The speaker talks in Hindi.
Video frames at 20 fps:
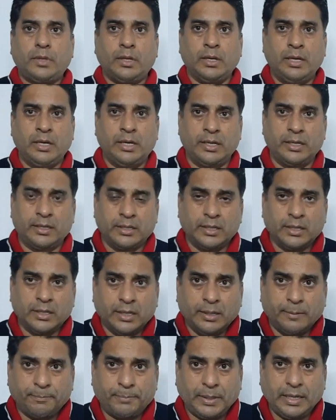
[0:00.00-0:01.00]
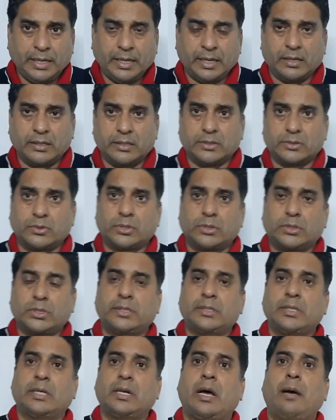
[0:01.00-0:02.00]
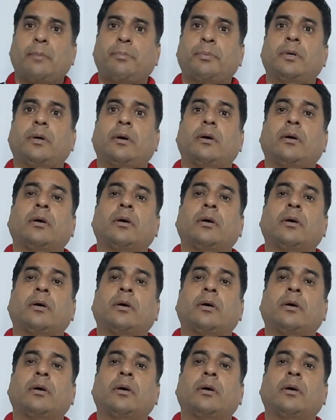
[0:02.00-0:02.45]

पीर वो जनाब